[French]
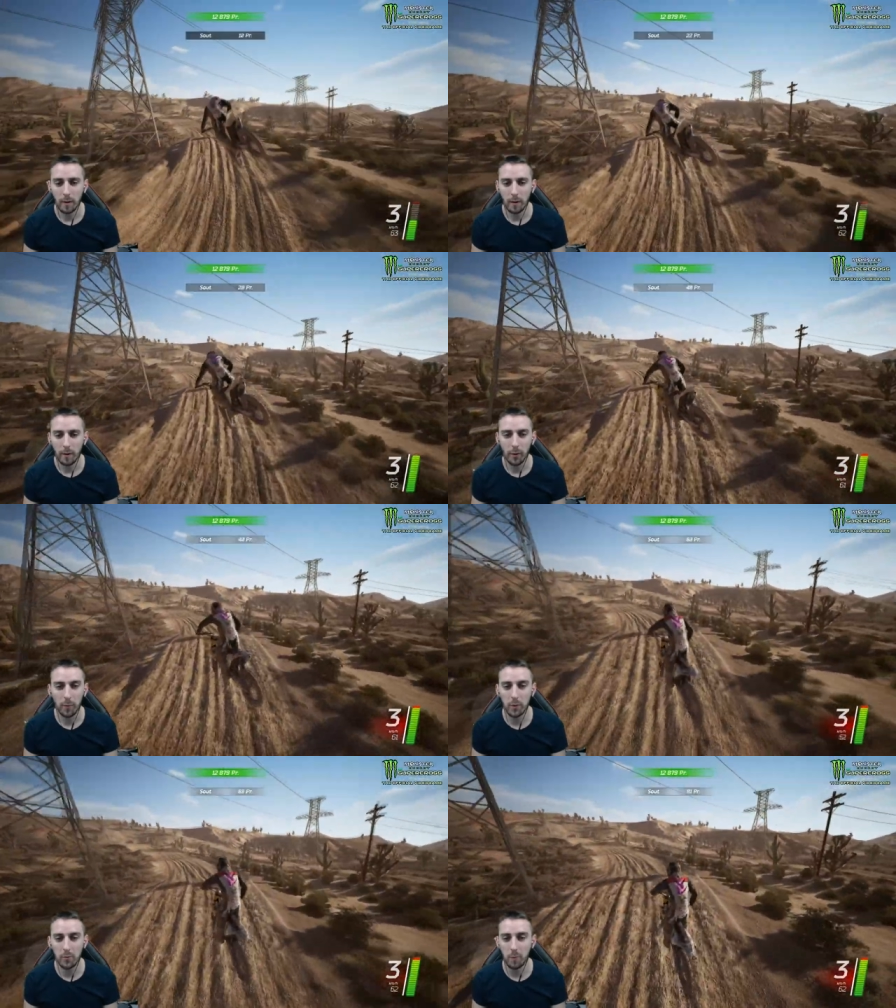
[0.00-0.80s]

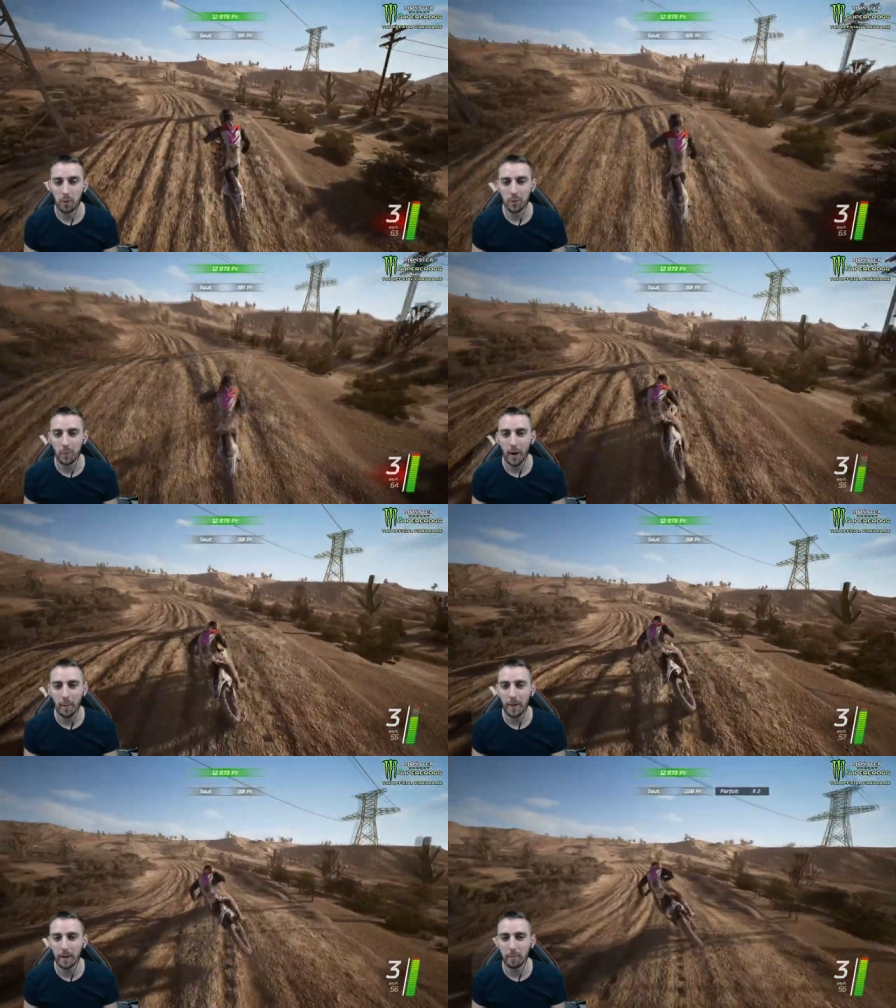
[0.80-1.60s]
Franchement, je me,
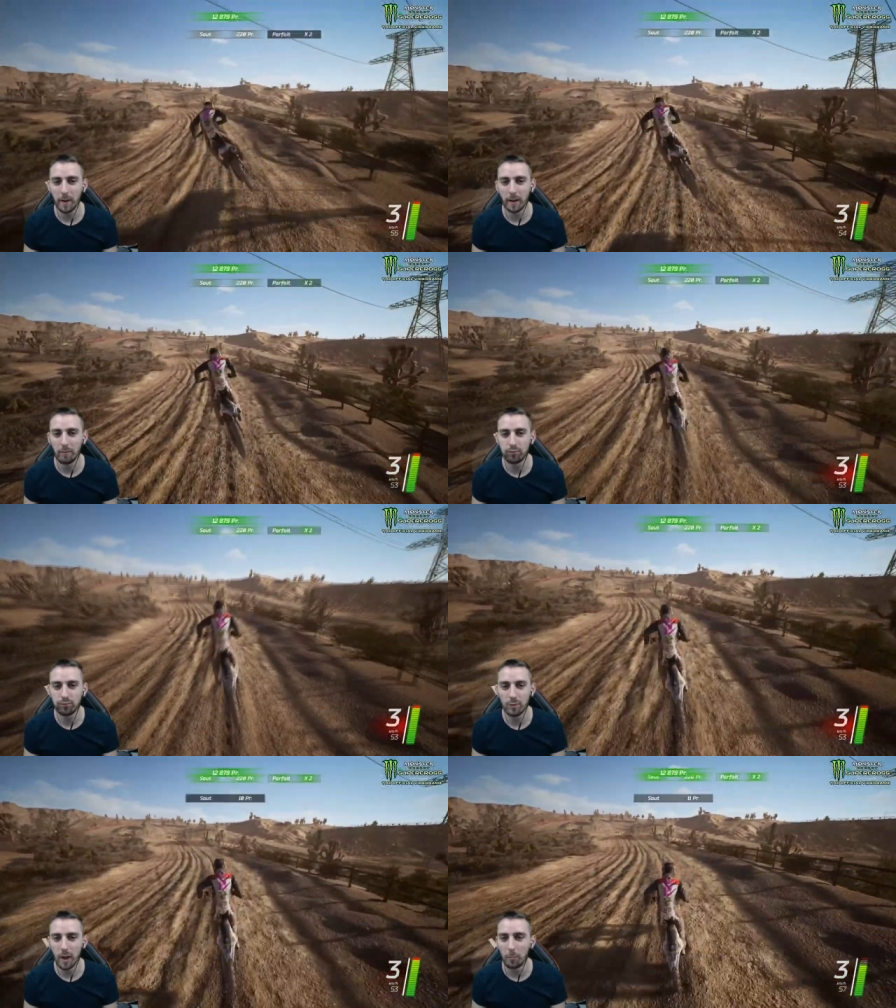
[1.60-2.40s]
répète, mais
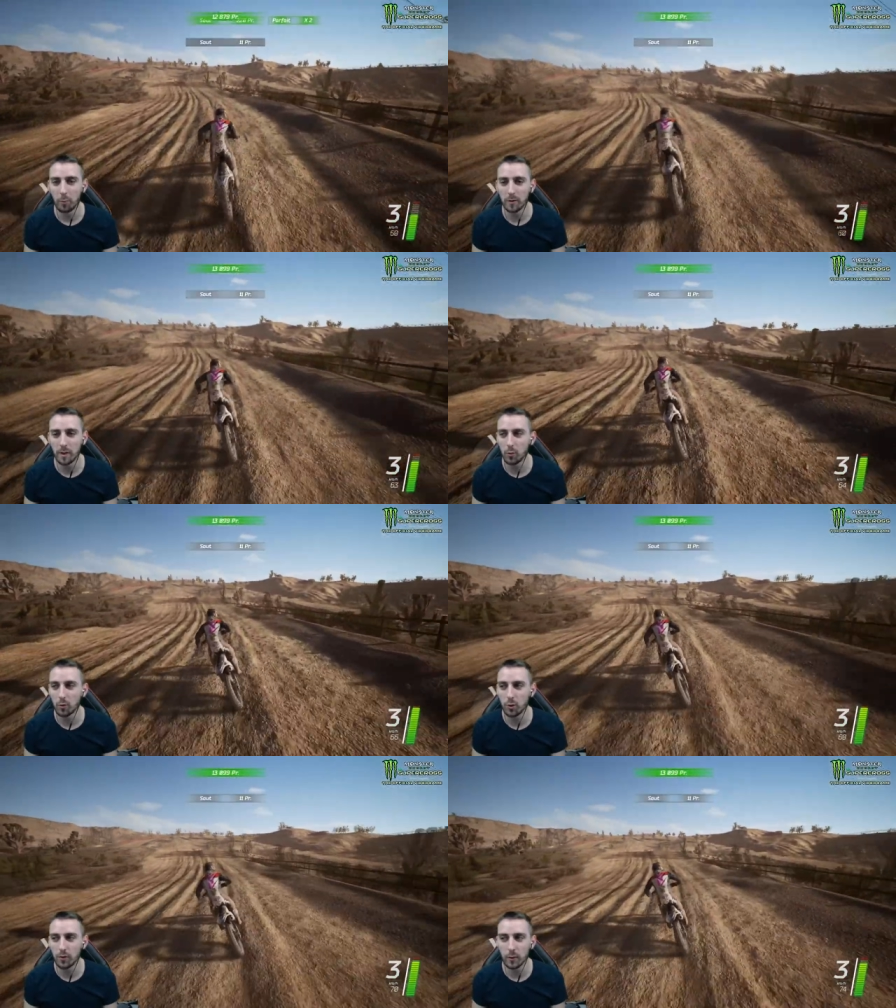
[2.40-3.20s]
la beauté du
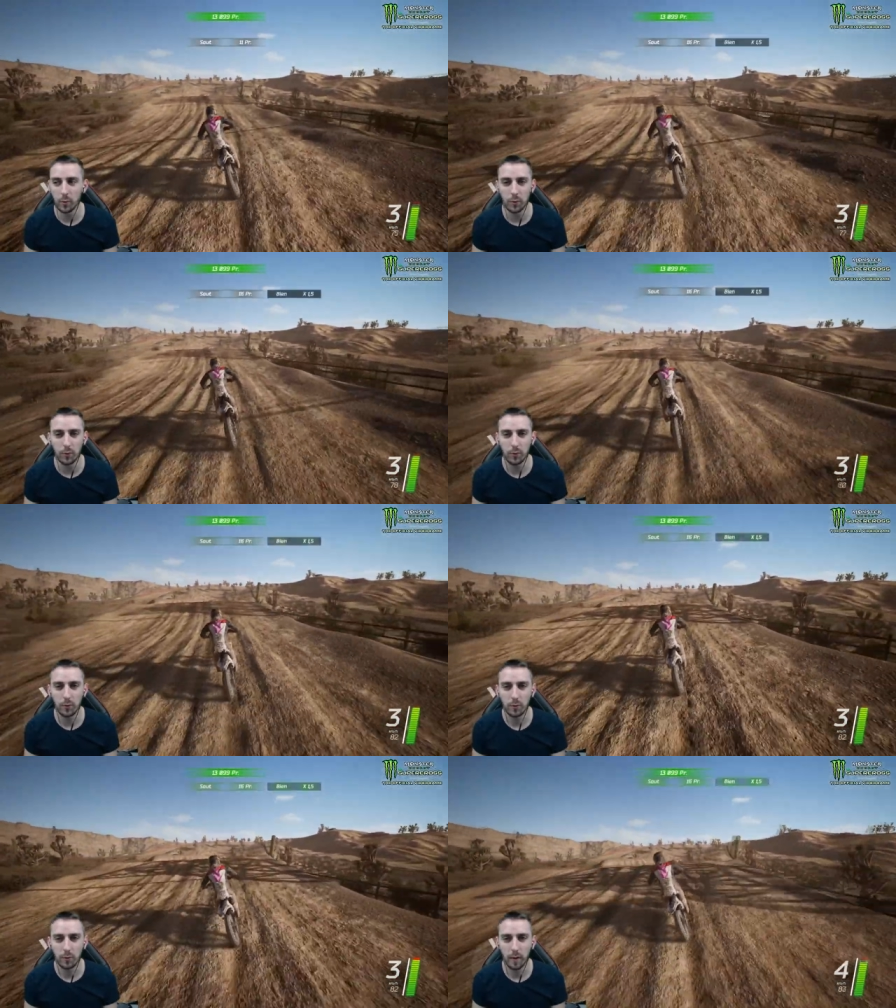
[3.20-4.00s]
jeu, c'est ouf.
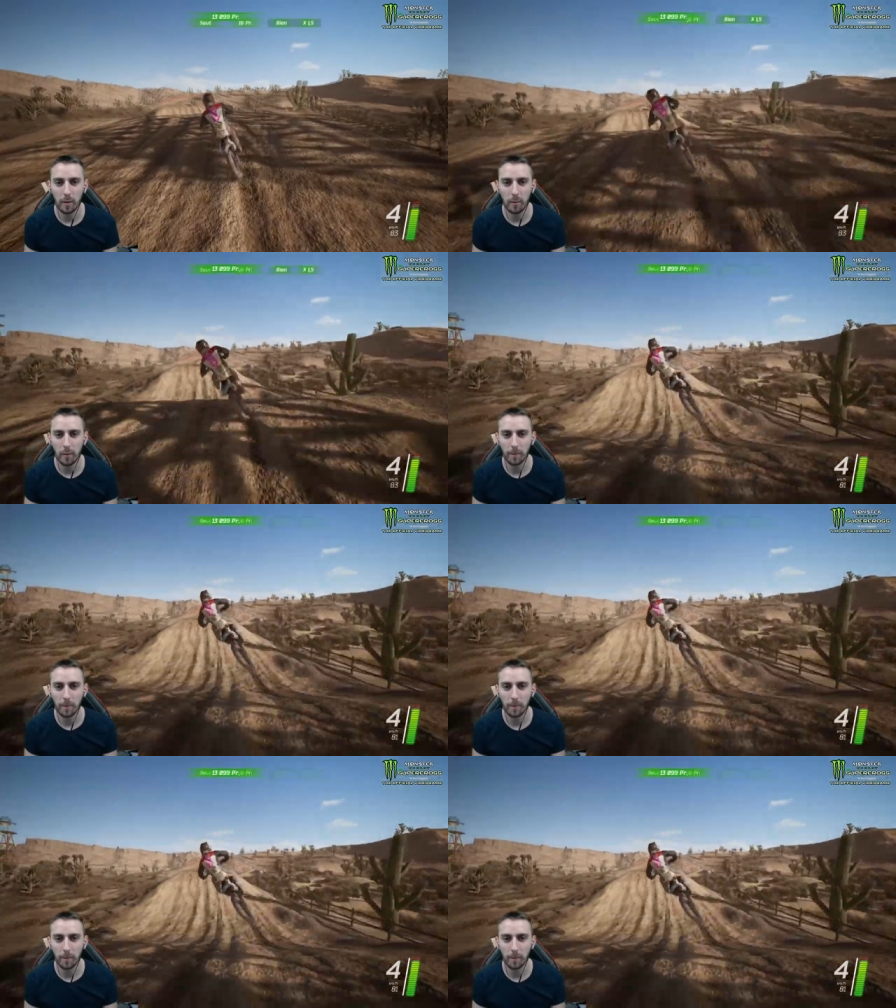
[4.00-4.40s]
Vraiment.